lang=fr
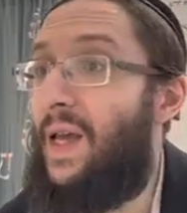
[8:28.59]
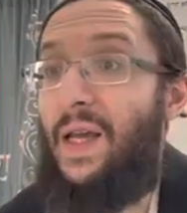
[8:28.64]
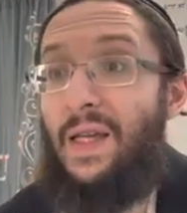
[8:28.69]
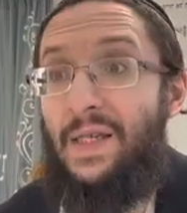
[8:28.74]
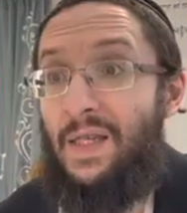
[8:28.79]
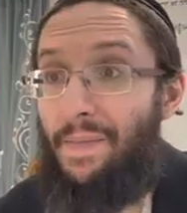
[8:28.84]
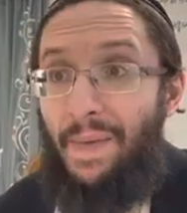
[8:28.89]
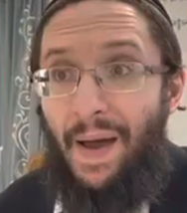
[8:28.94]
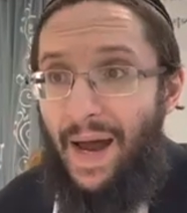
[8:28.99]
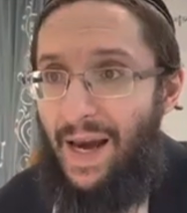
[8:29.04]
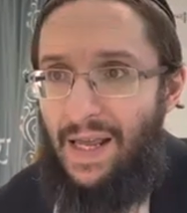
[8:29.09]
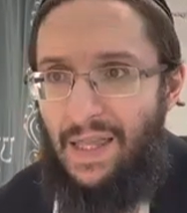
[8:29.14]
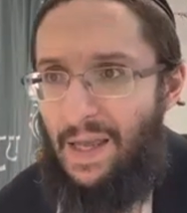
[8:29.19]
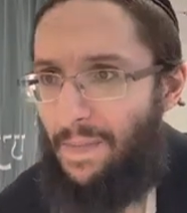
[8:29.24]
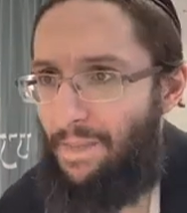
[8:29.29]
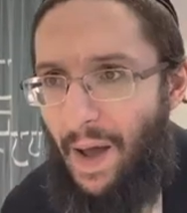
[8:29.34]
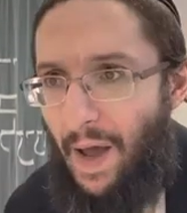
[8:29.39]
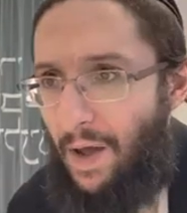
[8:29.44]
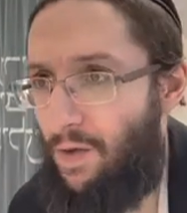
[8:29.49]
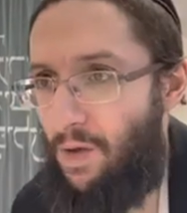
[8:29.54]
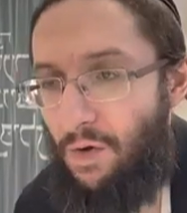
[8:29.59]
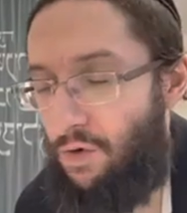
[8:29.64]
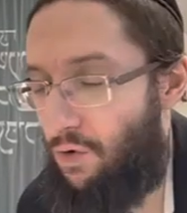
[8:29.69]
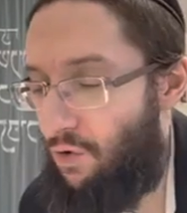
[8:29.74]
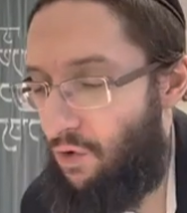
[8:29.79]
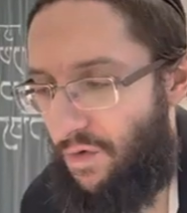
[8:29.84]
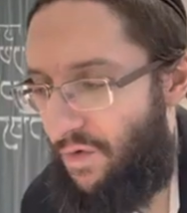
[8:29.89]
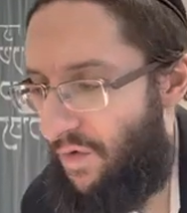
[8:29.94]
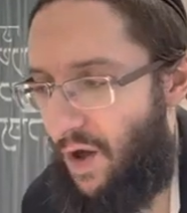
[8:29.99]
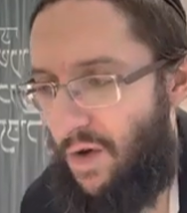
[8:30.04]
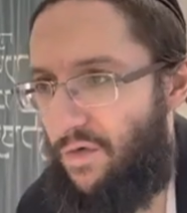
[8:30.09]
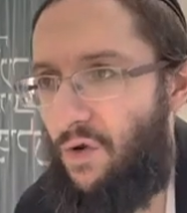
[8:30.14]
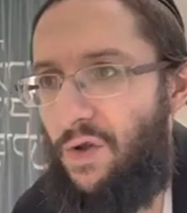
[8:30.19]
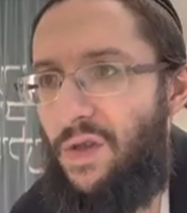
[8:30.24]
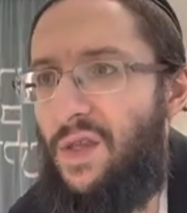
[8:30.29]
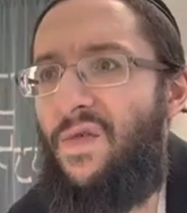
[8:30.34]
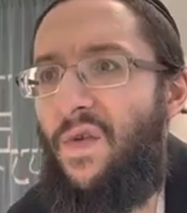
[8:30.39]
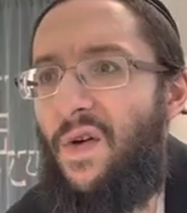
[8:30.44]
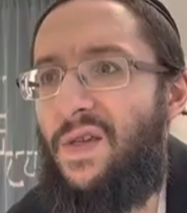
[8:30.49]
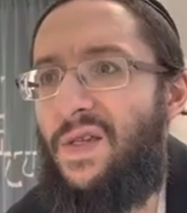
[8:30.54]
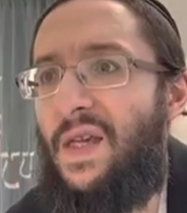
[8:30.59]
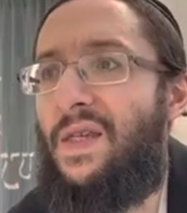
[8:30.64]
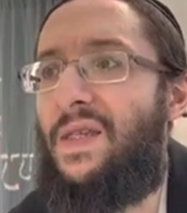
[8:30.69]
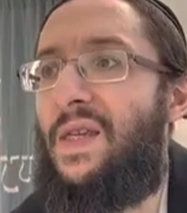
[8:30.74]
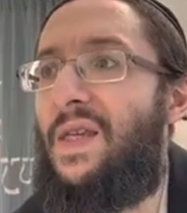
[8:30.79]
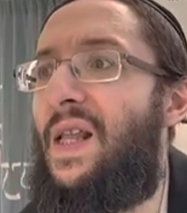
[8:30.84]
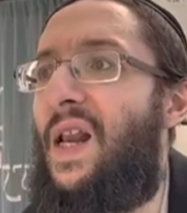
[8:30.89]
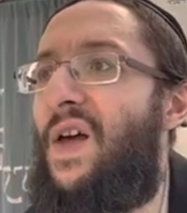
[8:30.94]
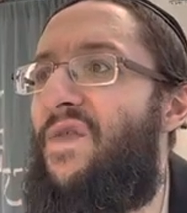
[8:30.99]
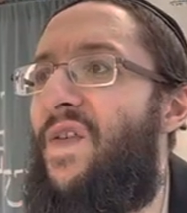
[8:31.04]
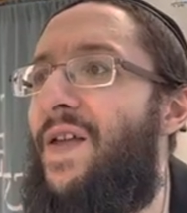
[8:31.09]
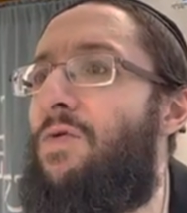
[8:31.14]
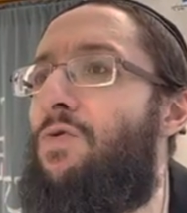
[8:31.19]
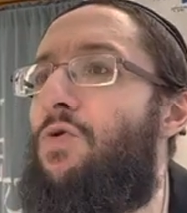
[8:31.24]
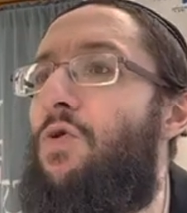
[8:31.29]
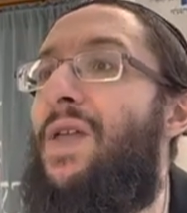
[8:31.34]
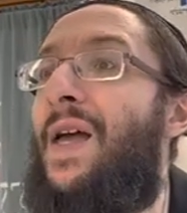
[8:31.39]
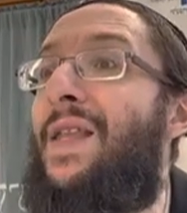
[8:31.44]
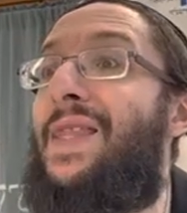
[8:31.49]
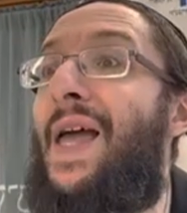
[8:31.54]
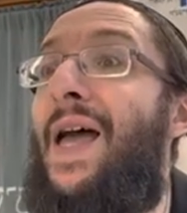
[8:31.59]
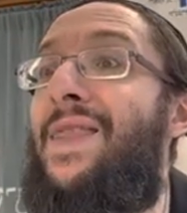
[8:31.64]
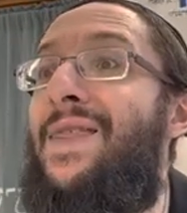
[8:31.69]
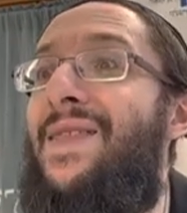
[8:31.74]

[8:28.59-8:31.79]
Sa mère, elle n'était pas une veuve ou une divorcée, c'était la femme de Datan.